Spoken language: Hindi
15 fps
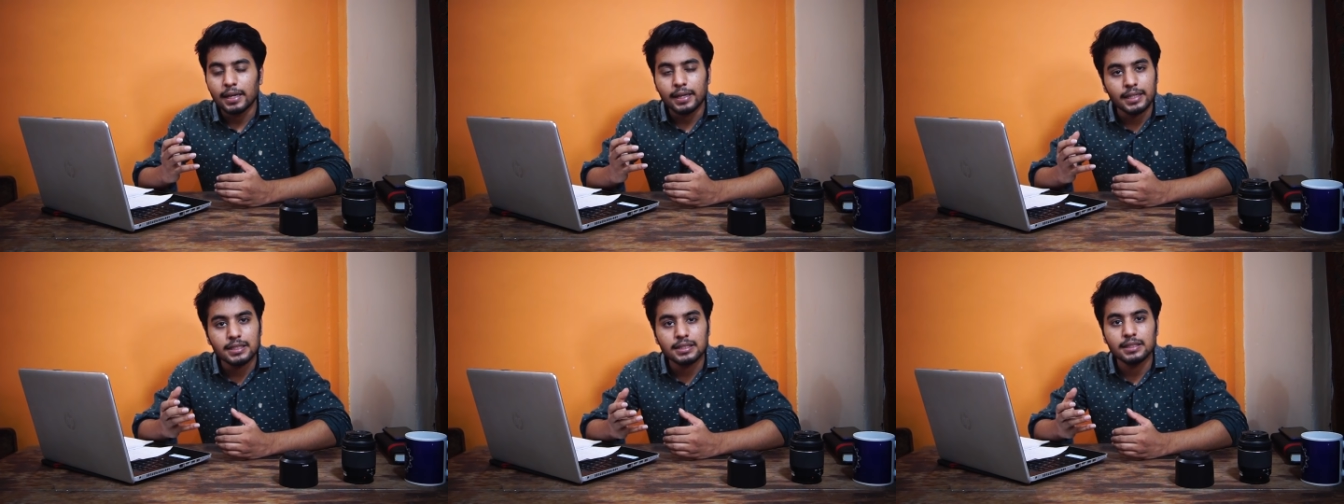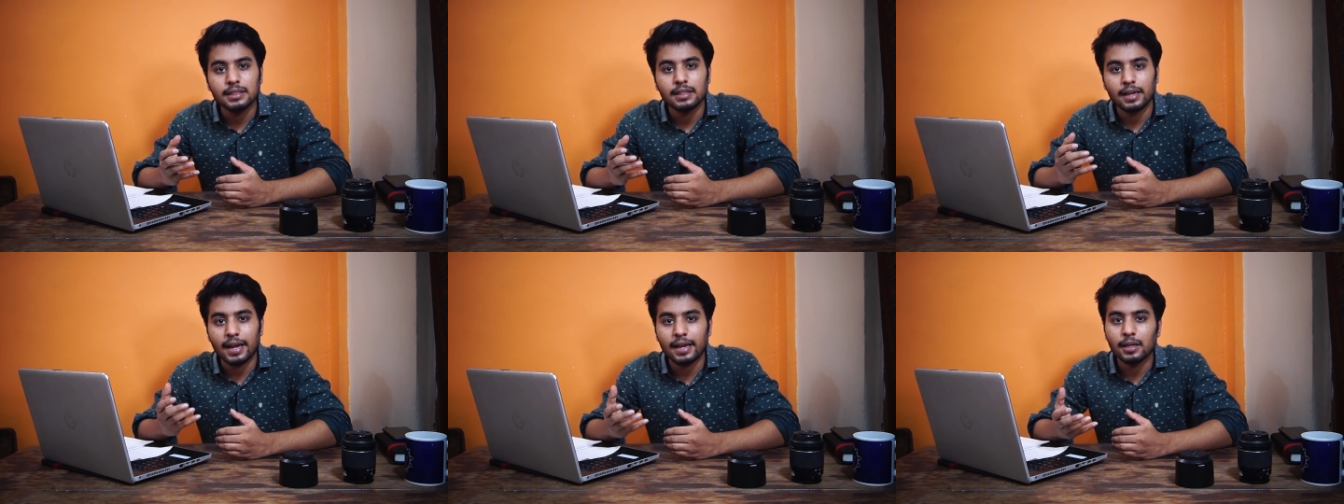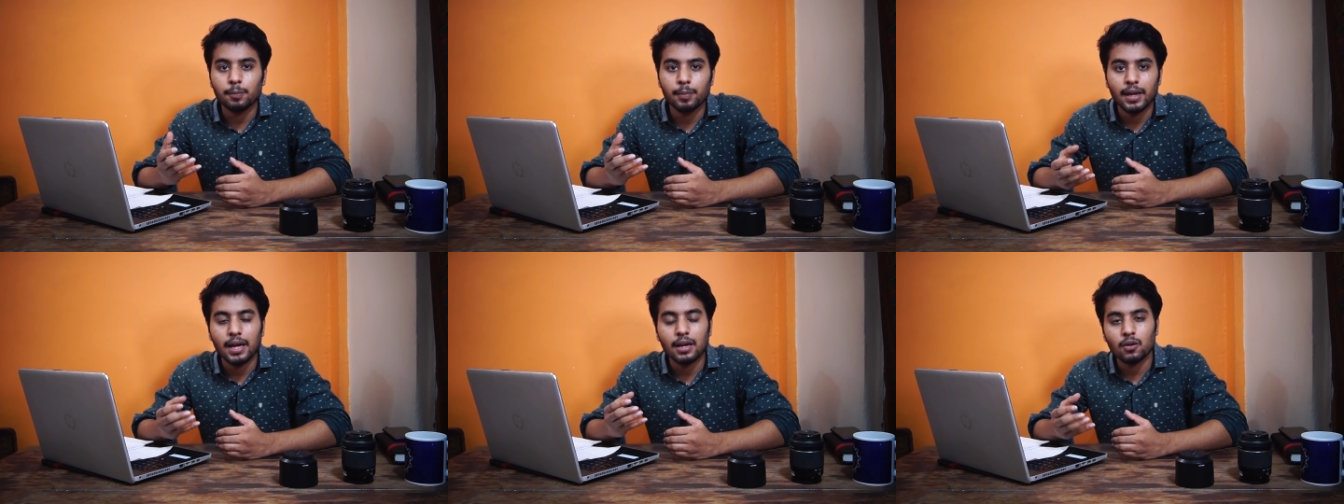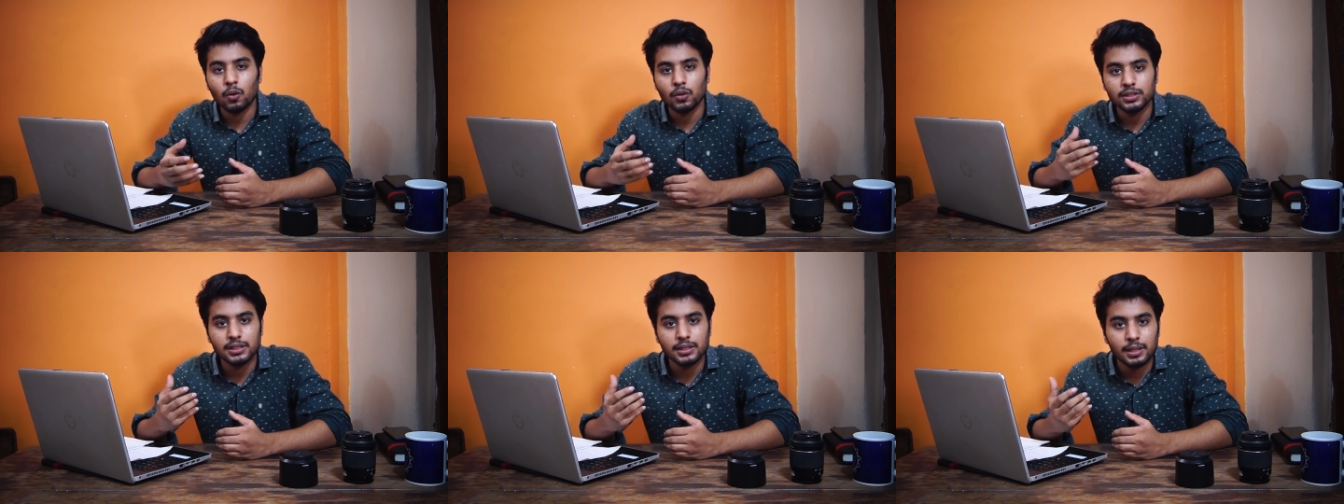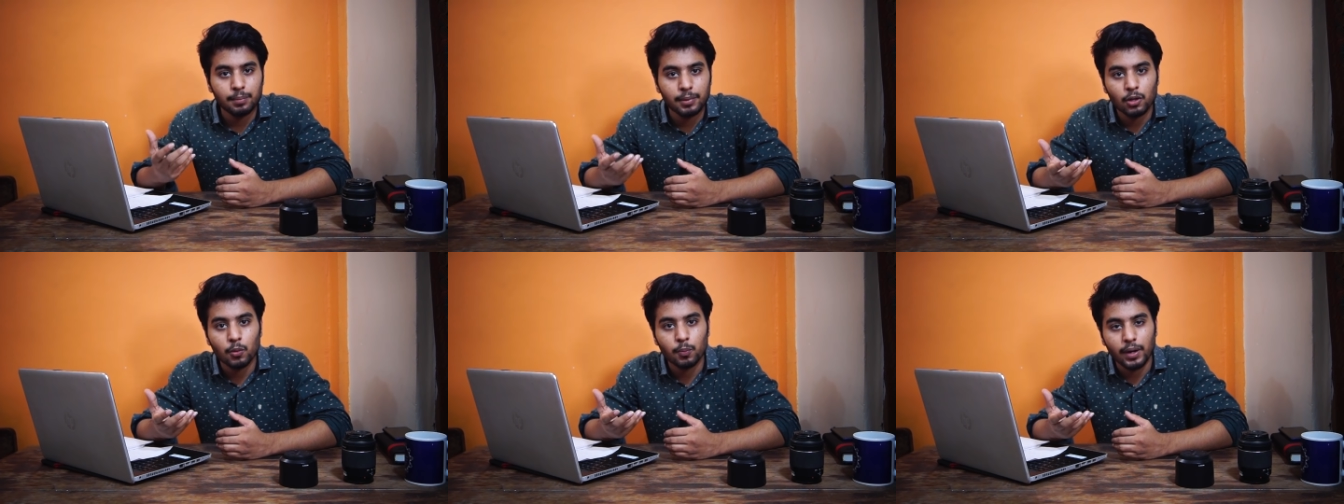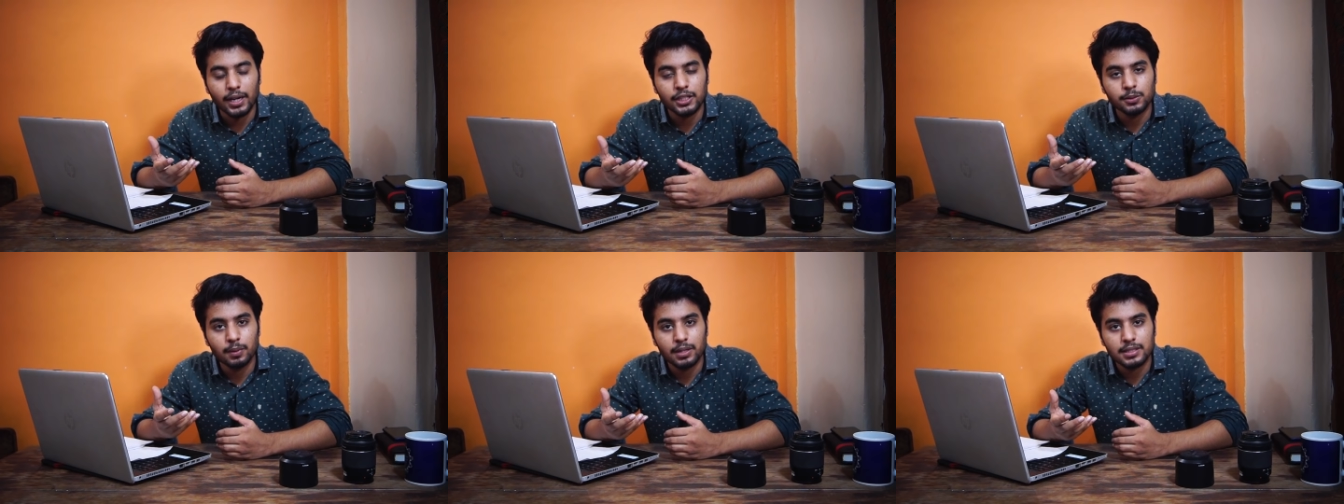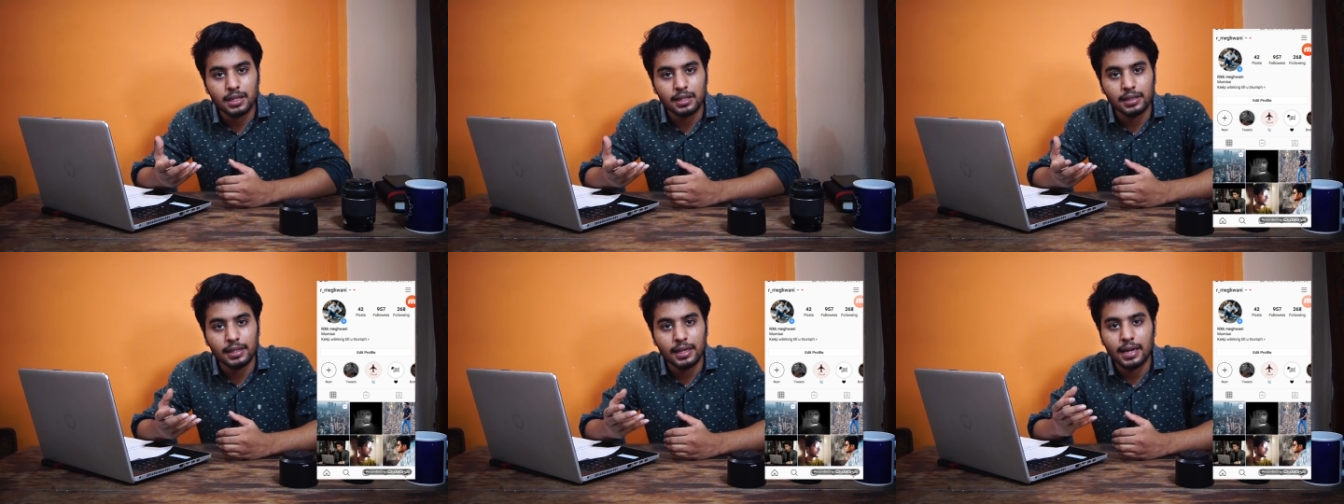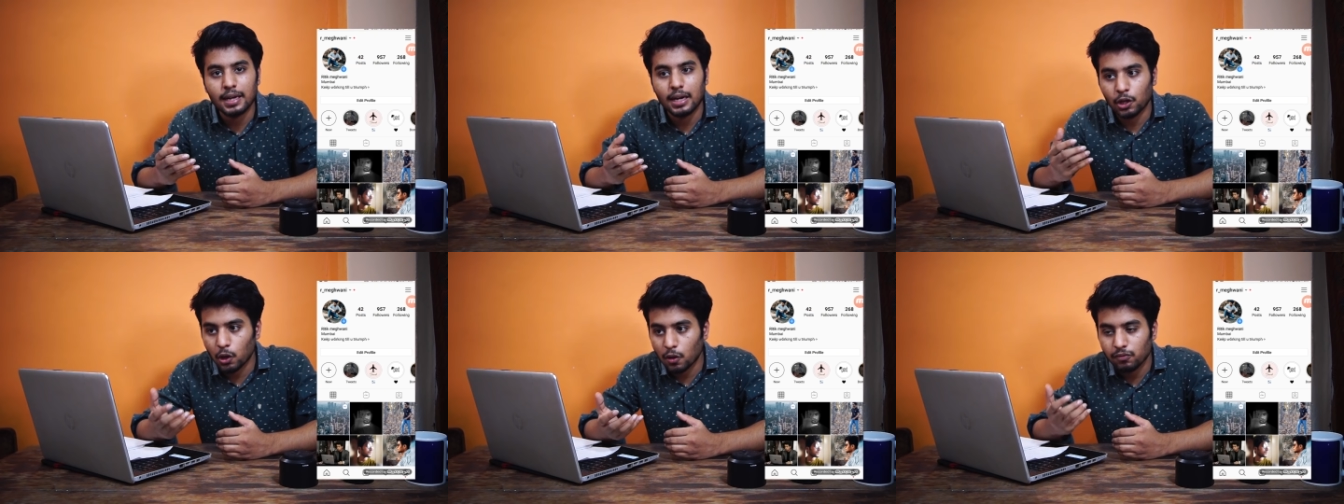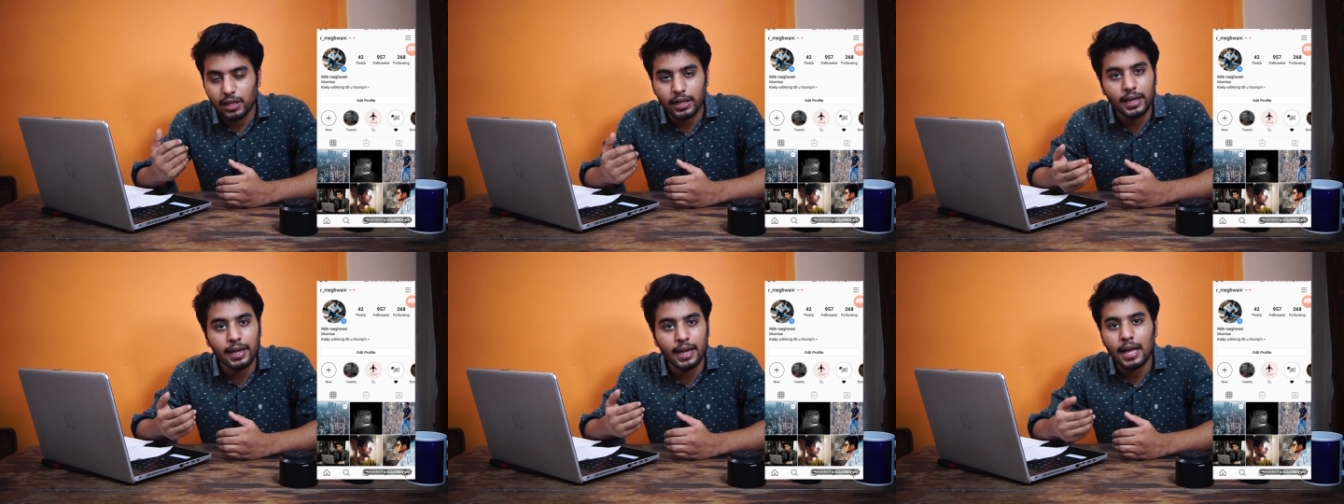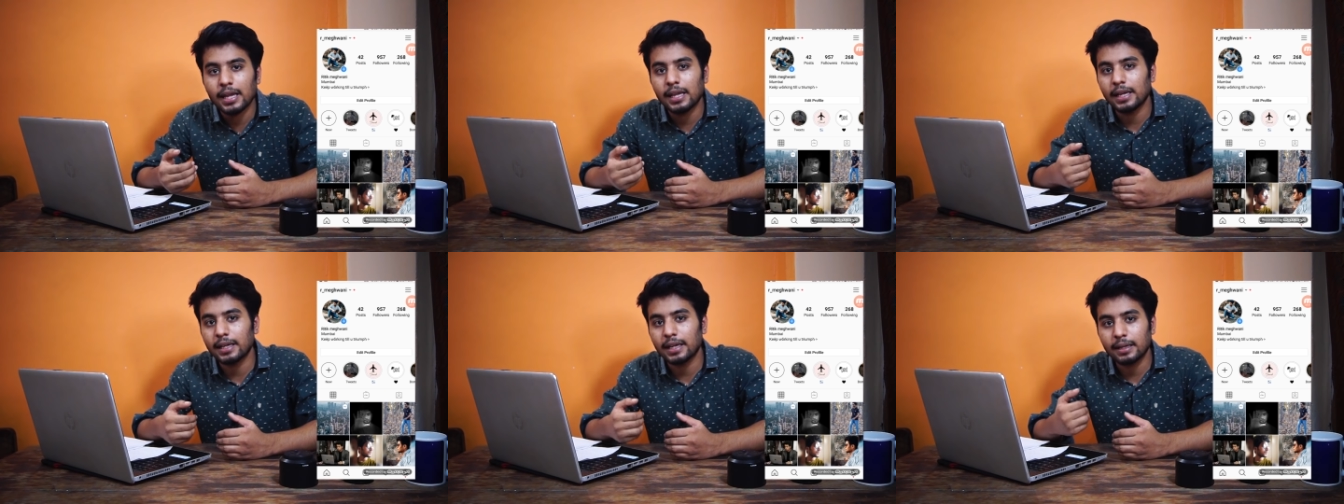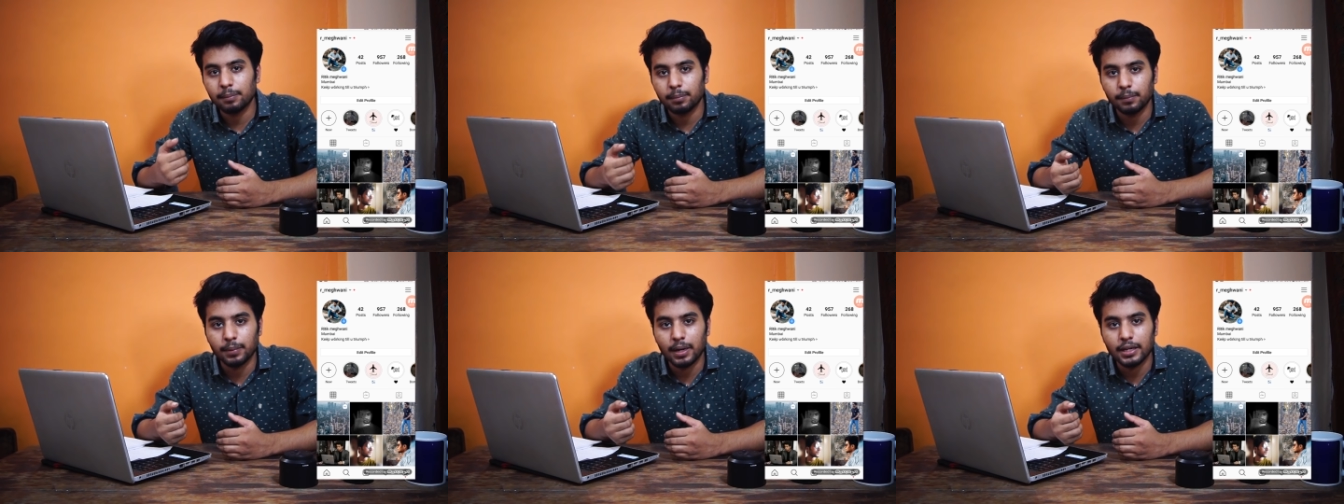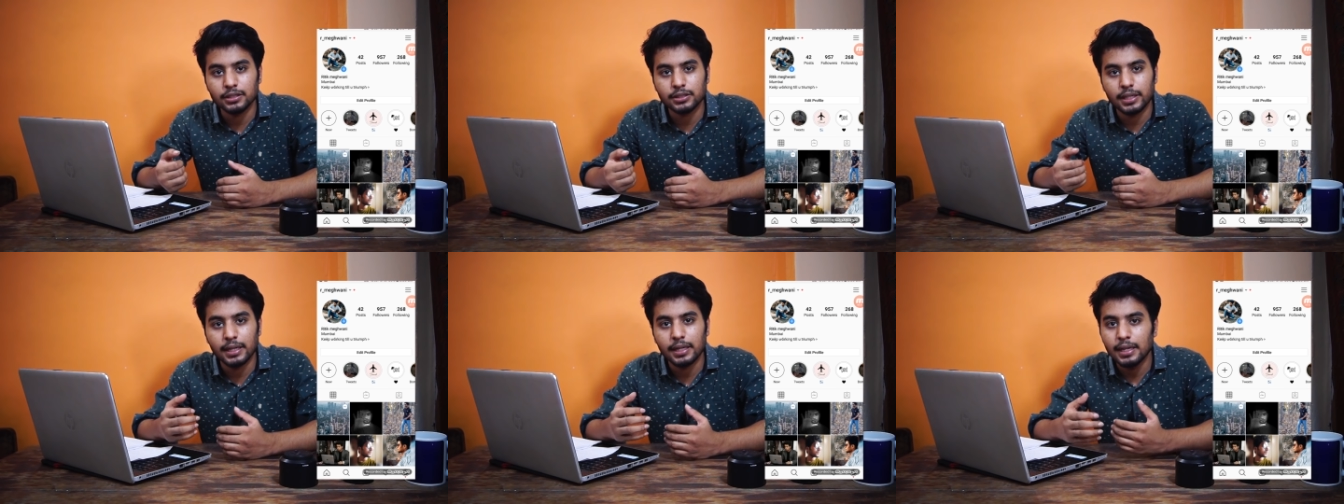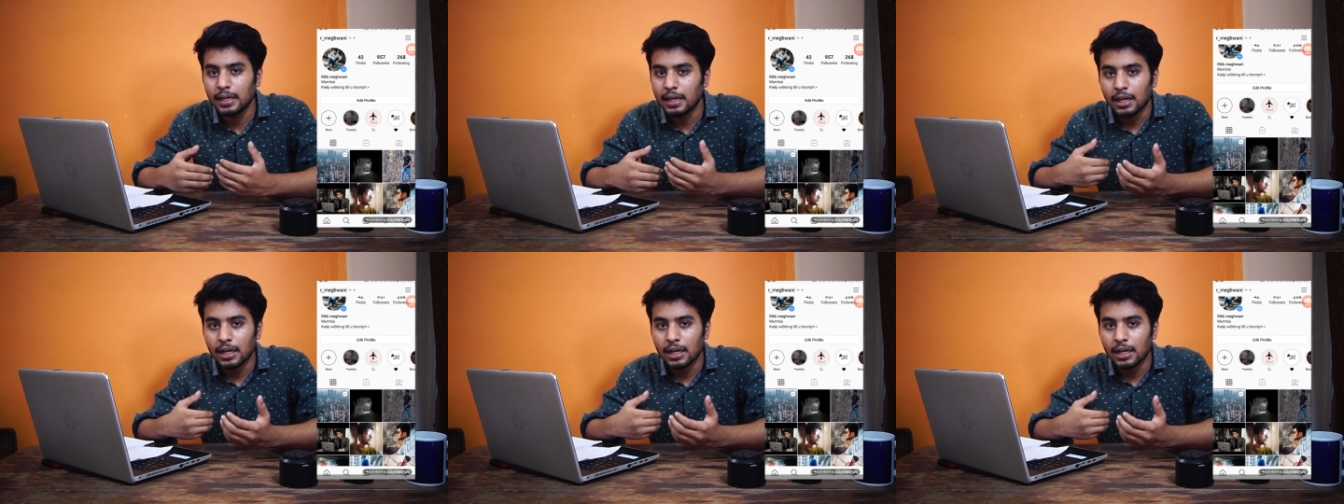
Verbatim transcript: किस रैंक पे यार कौन सी अपने को ब्रांच मिल सकती है कट ऑफ देखेंगे यार एक एक ब्रांच की